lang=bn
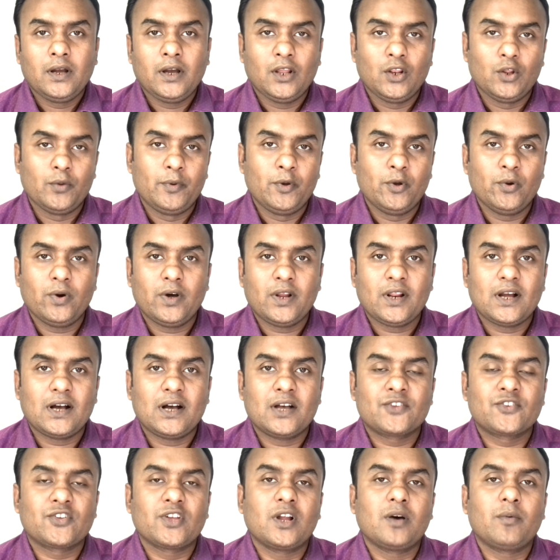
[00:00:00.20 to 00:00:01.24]
হ্যালো ভিউয়ার
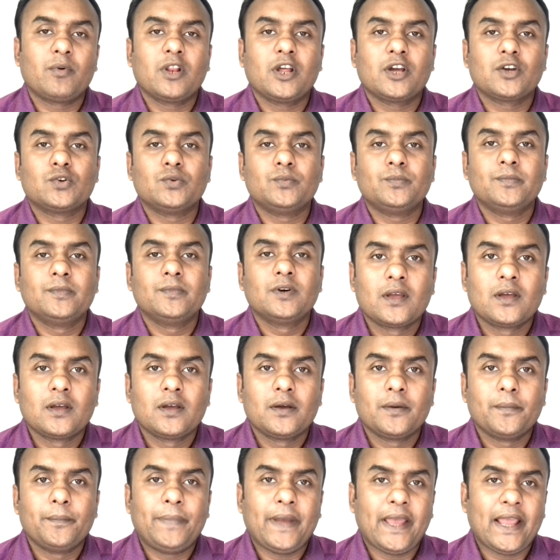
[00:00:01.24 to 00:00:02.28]
আসসালামু আলাইকুম
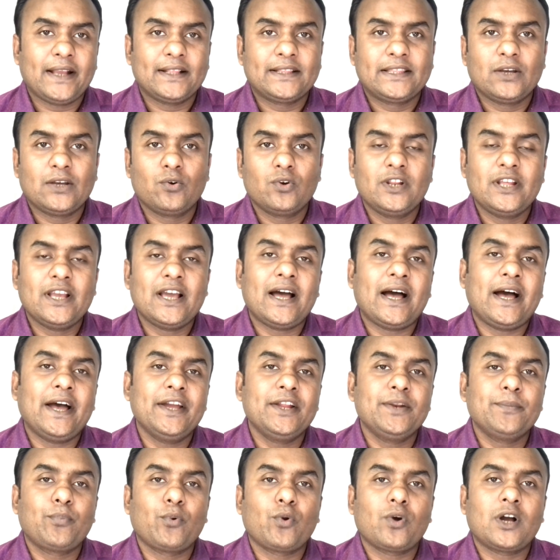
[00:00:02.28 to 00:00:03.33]
ব্যাংক দেউলিয়া
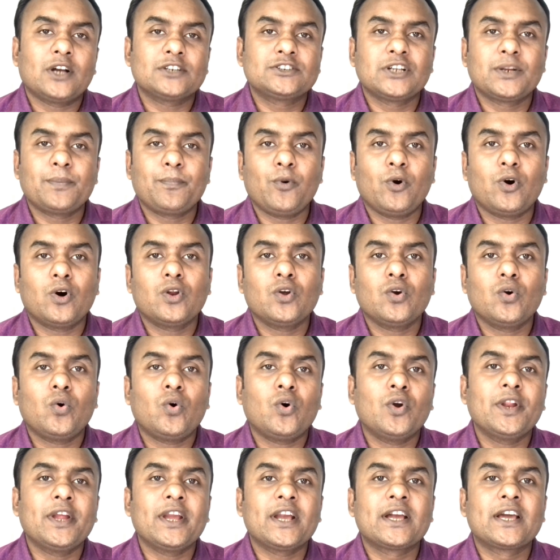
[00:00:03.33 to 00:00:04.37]
আইন প্রকাশের পর
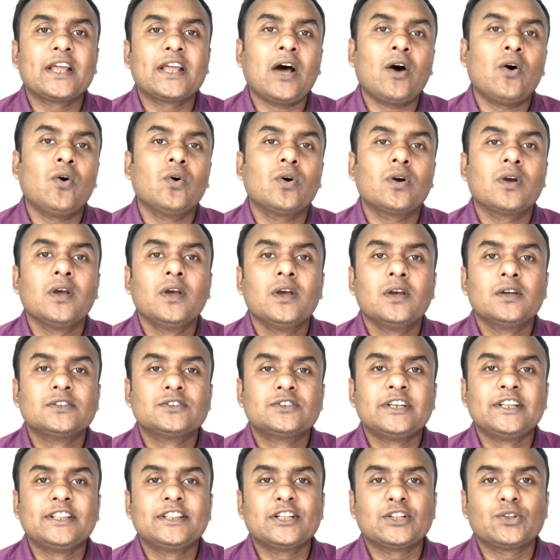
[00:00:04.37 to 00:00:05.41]
অনেক গ্রাহক
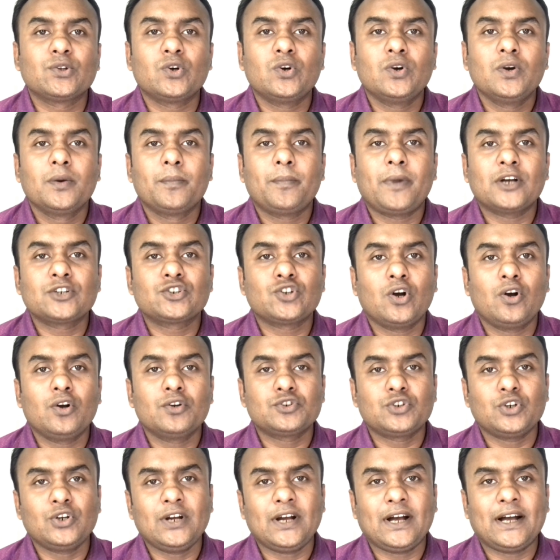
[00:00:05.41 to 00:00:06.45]
চিন্তিত বা
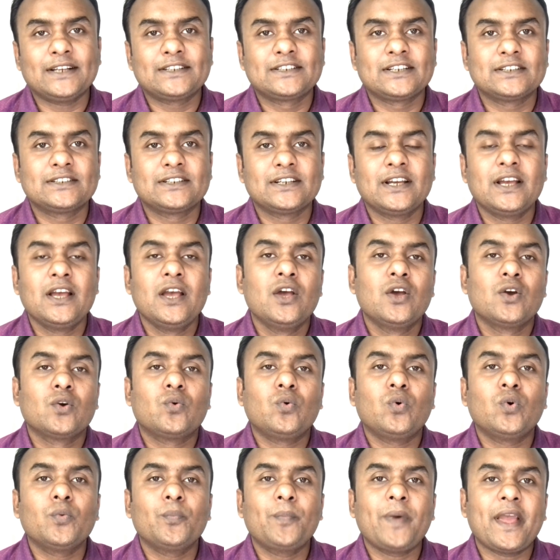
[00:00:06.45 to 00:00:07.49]
সংশয়ে আছে যে
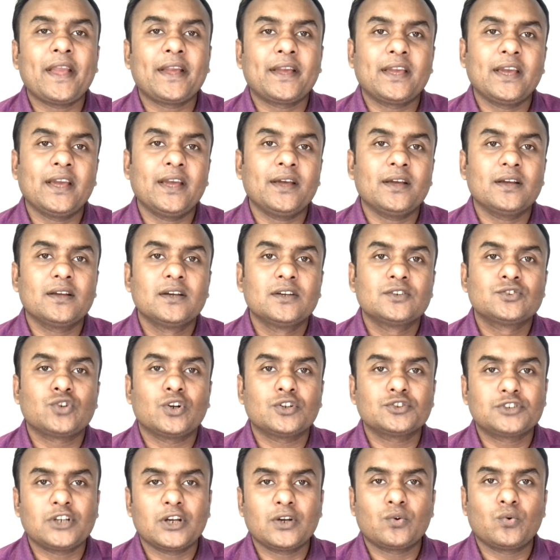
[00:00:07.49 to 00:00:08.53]
কোন ব্যাংকে
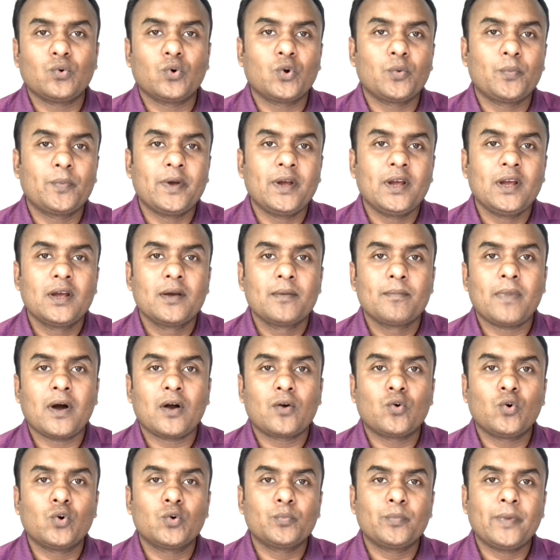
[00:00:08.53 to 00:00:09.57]
সঞ্চয় করবে
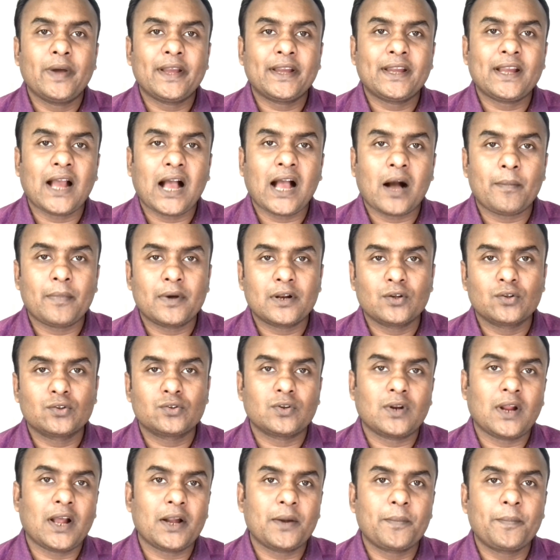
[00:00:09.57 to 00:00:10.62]
বা কোন ব্যাংকে
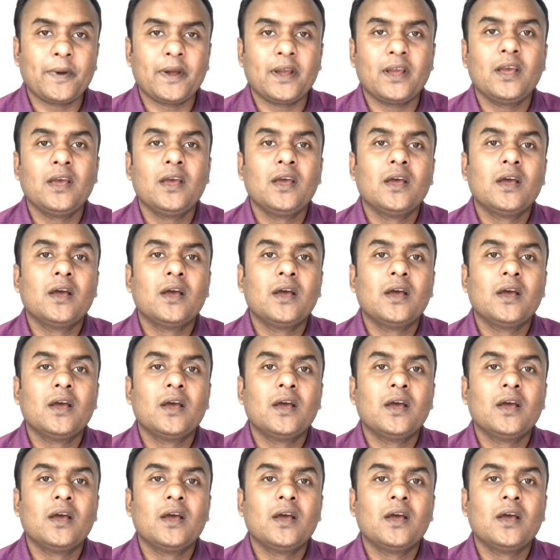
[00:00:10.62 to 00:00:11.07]
আমানত রাখবে